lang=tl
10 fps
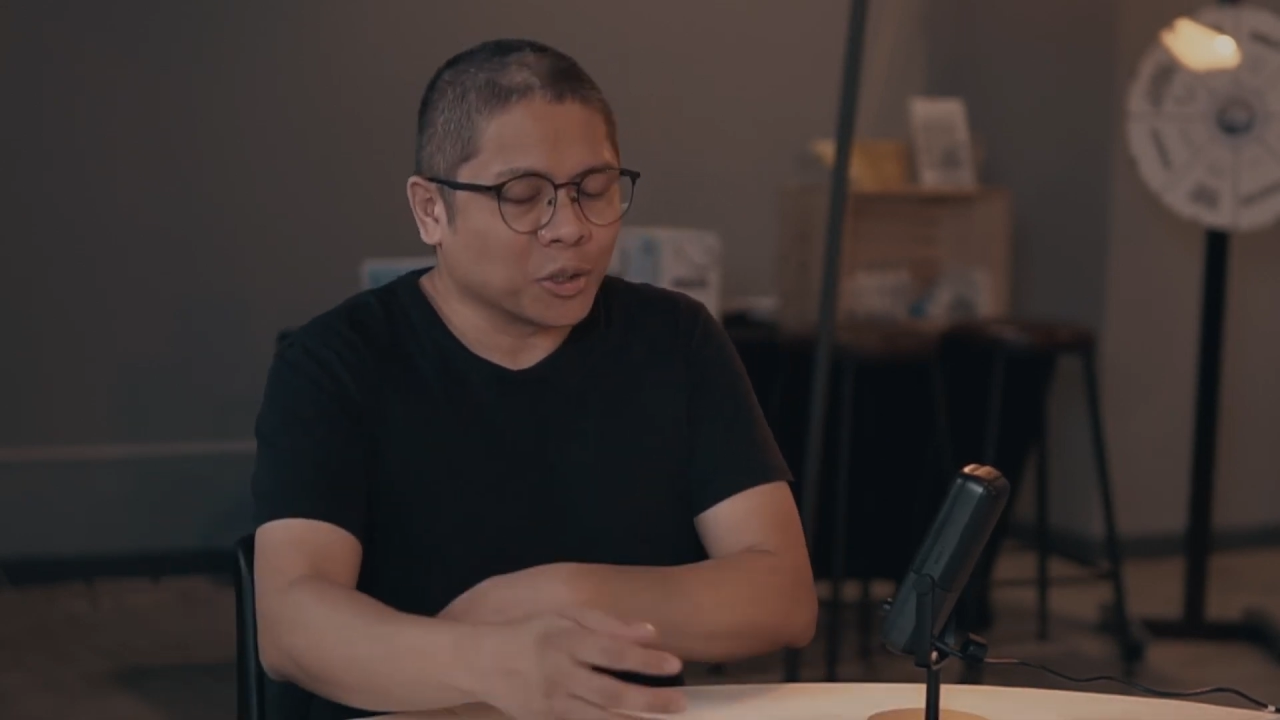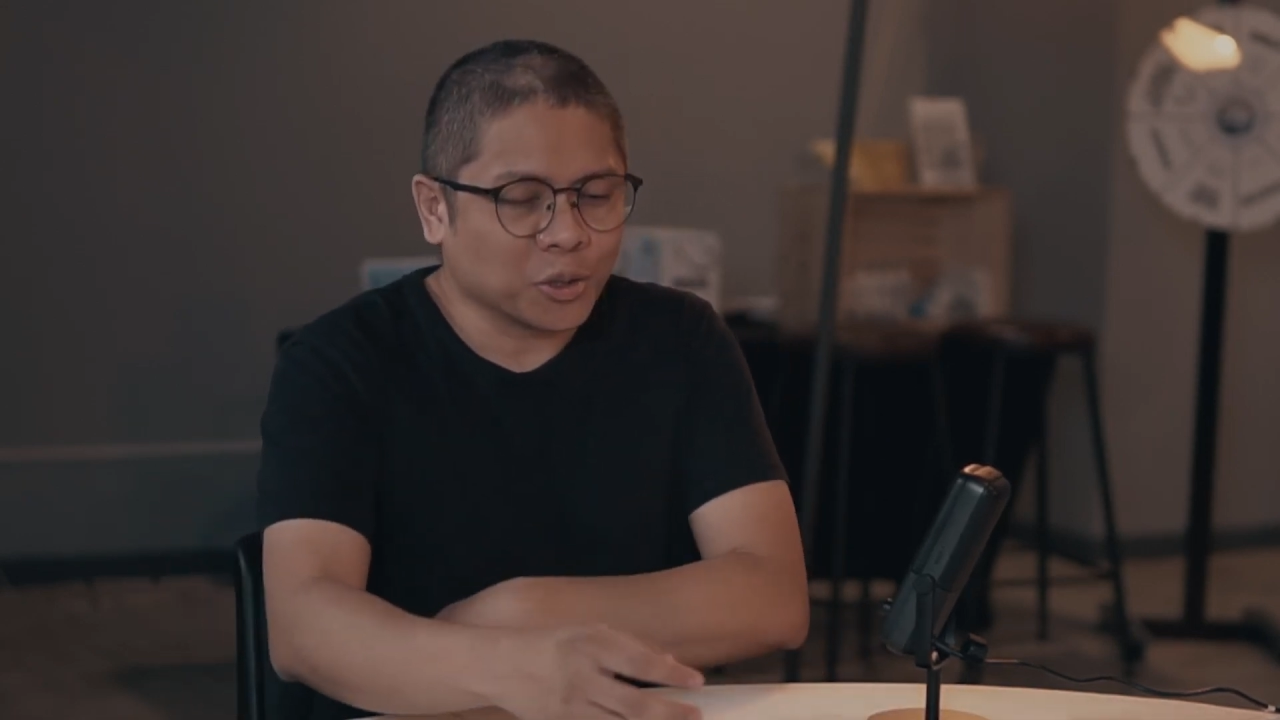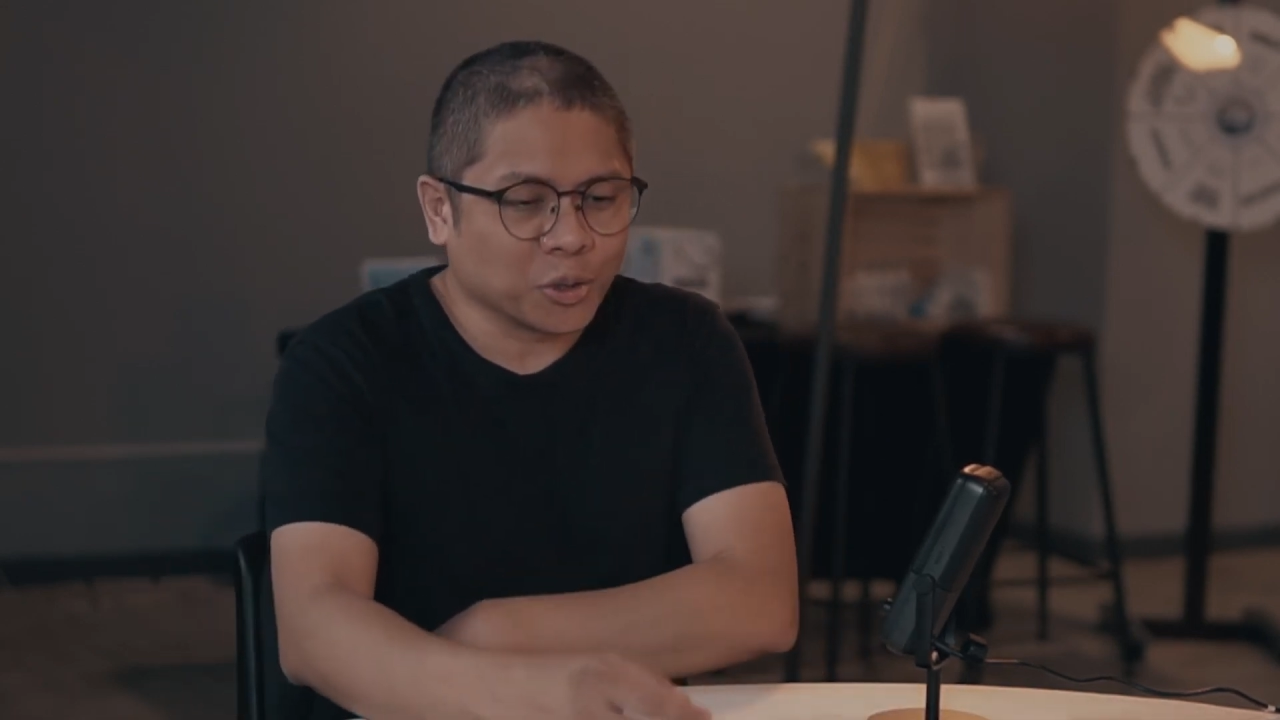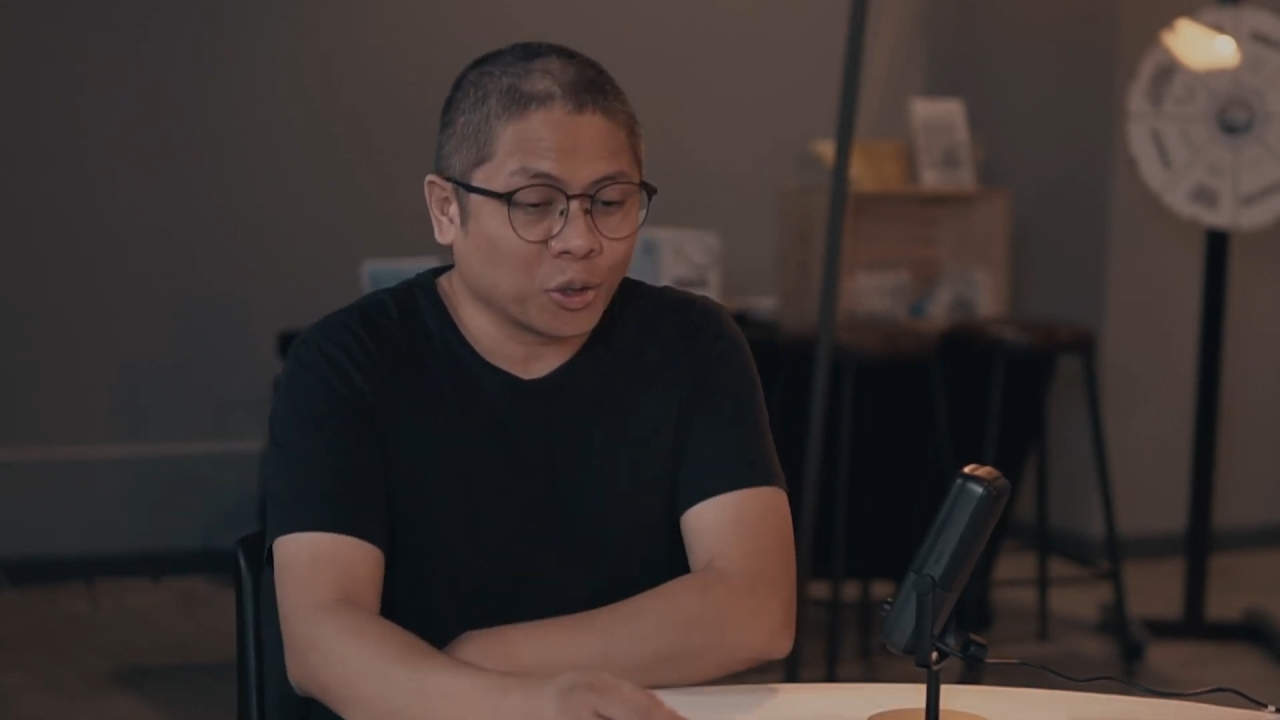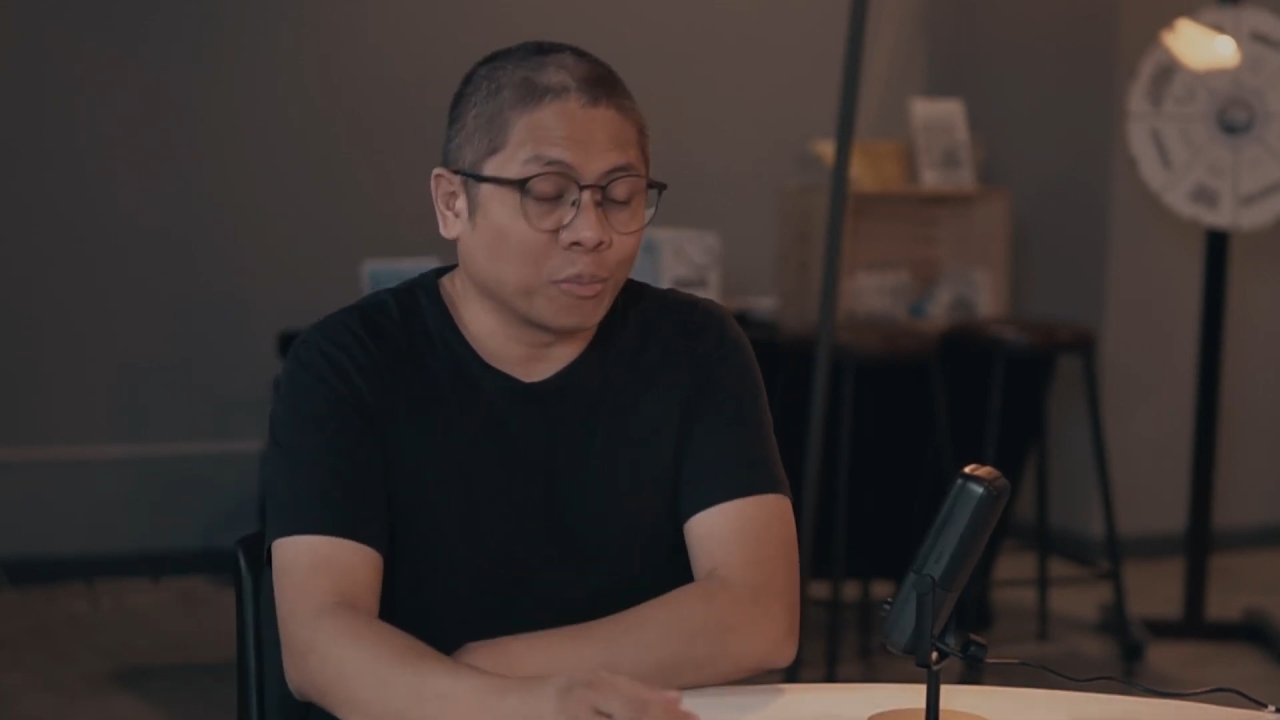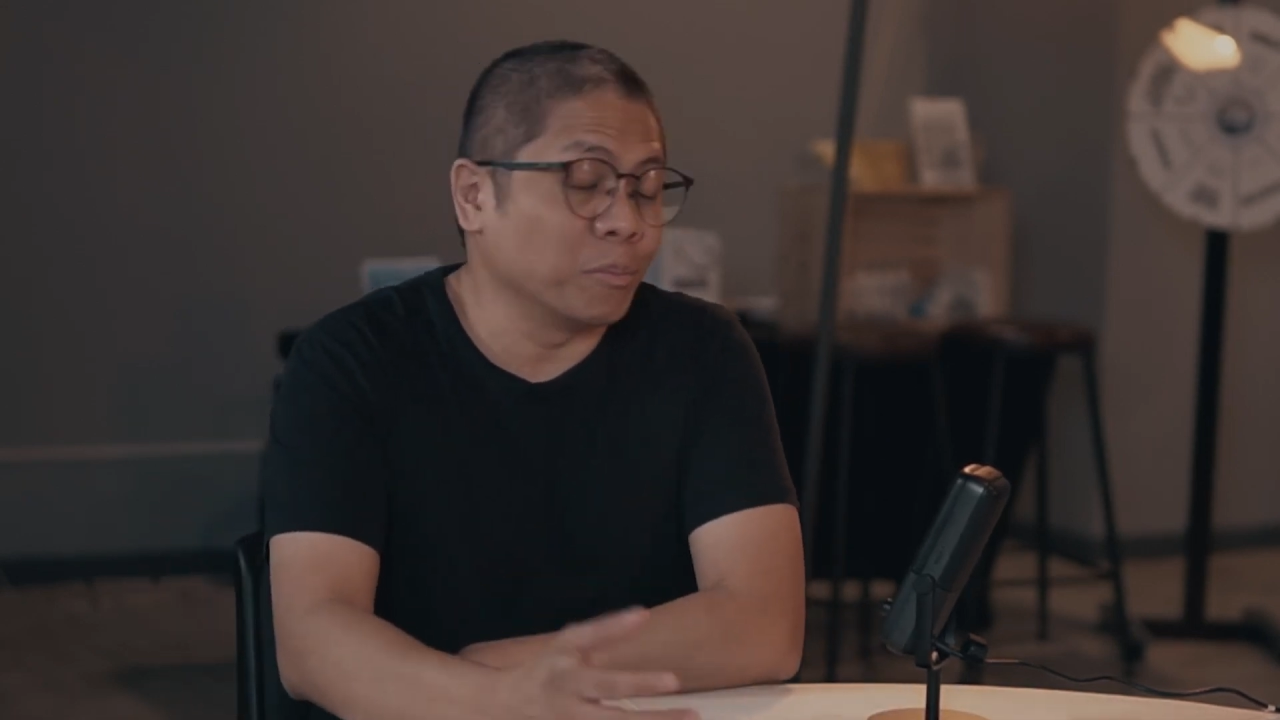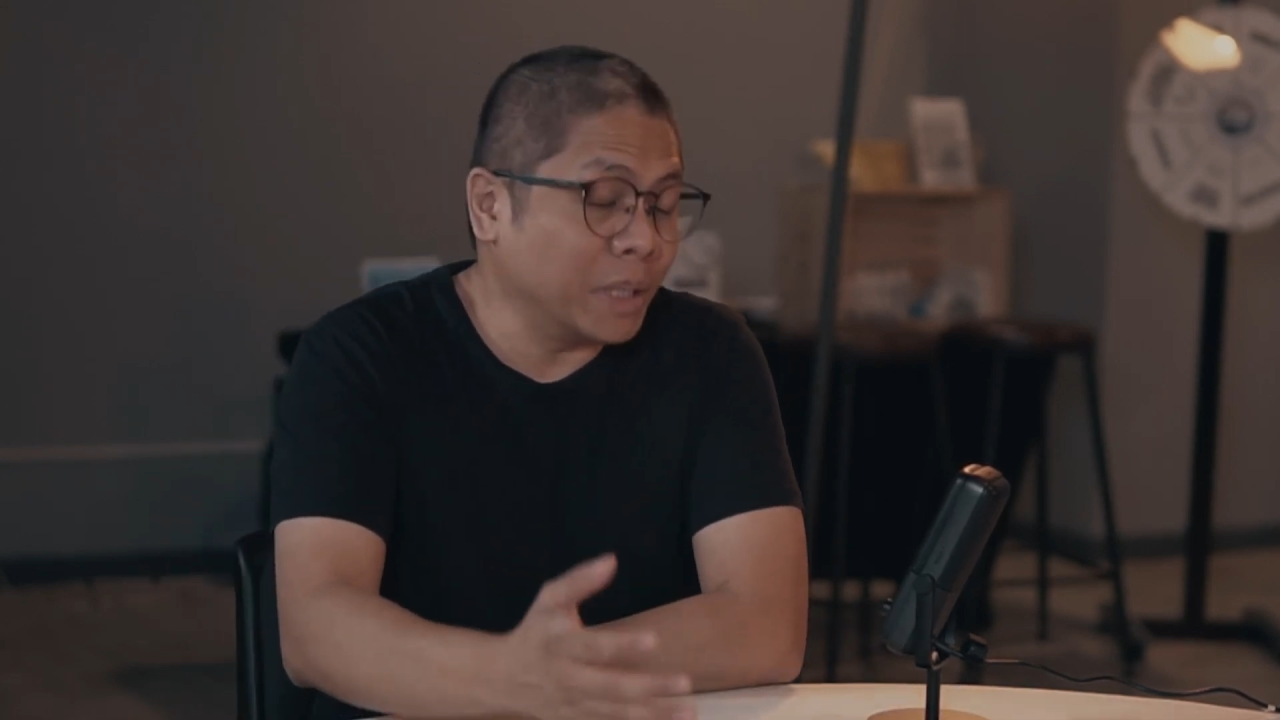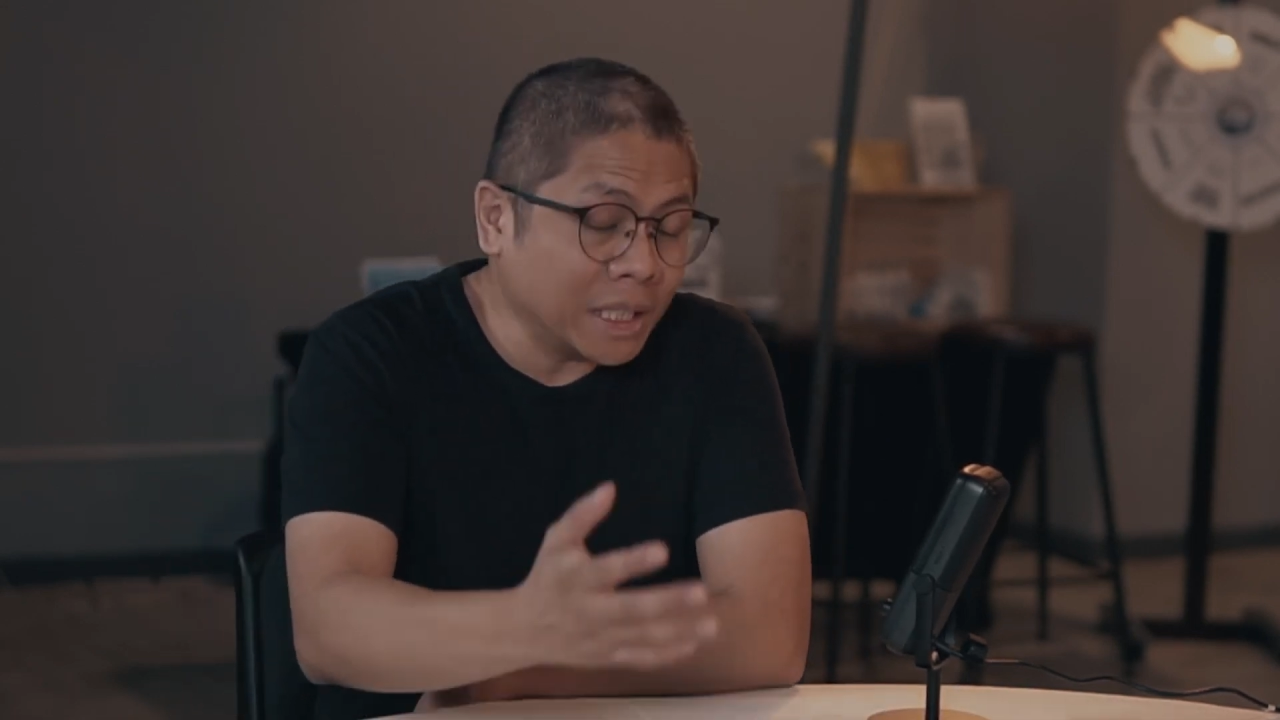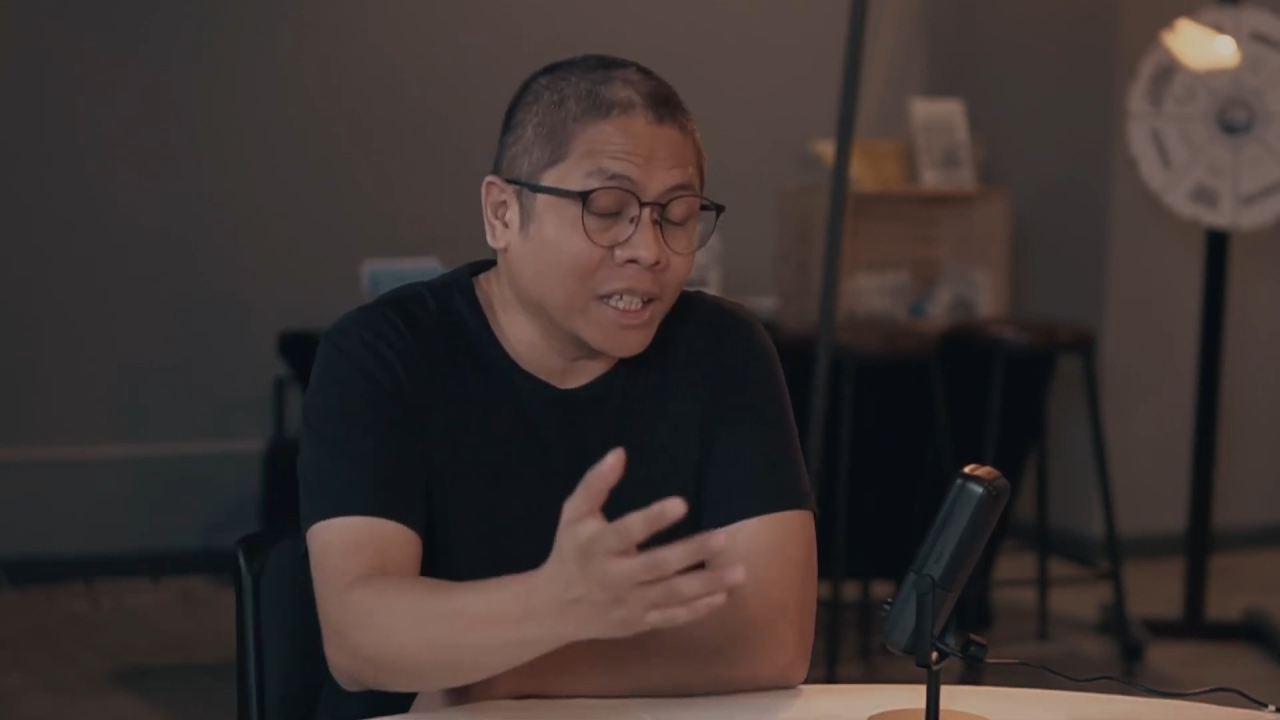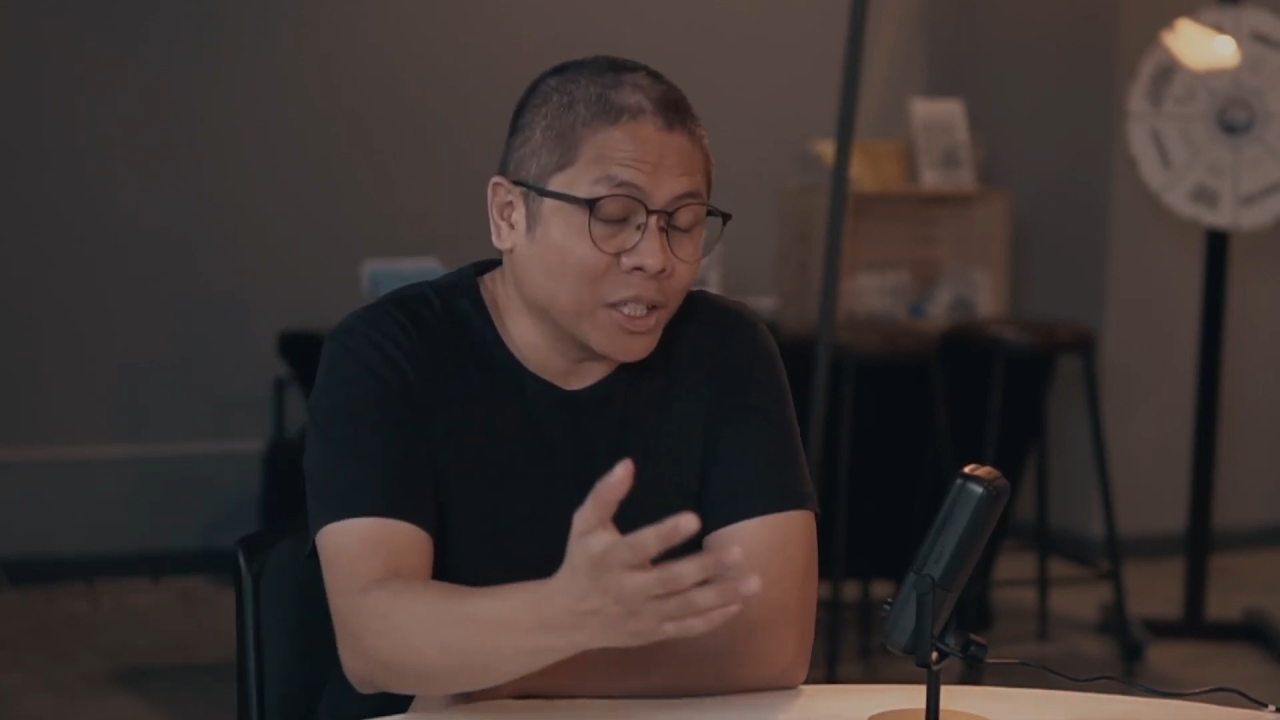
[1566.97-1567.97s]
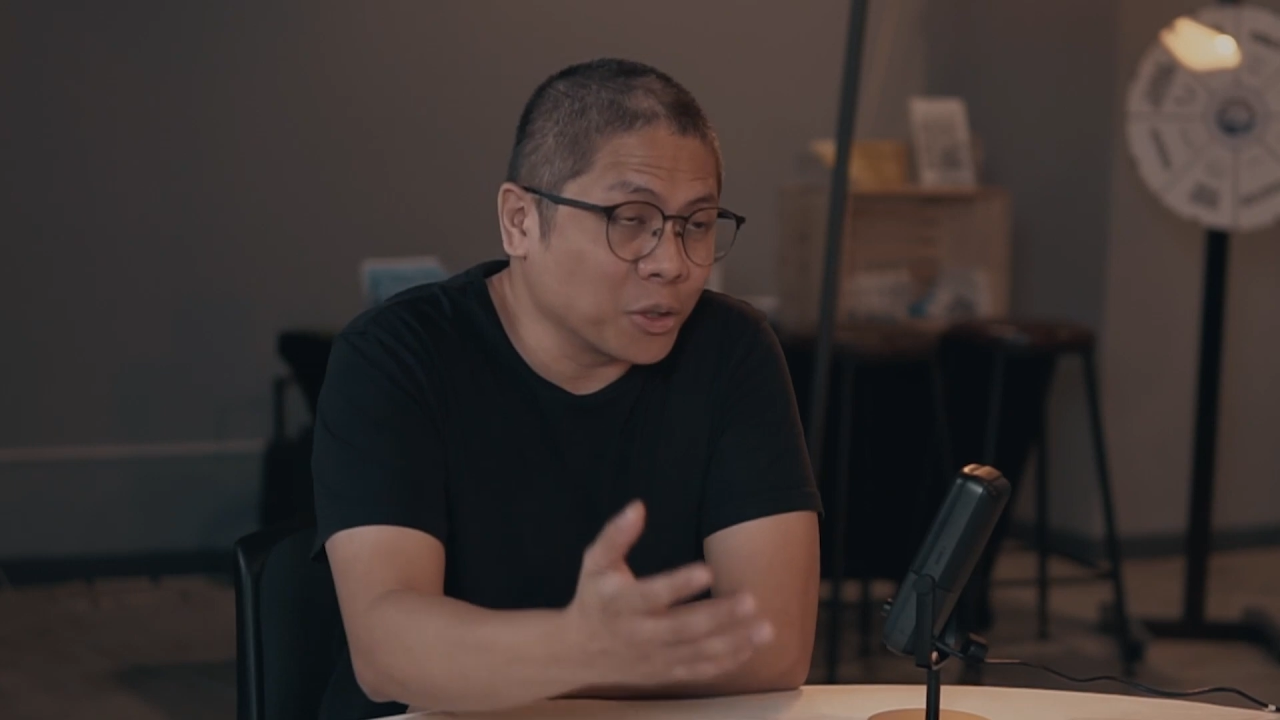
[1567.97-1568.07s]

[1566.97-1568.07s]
So, so bitin as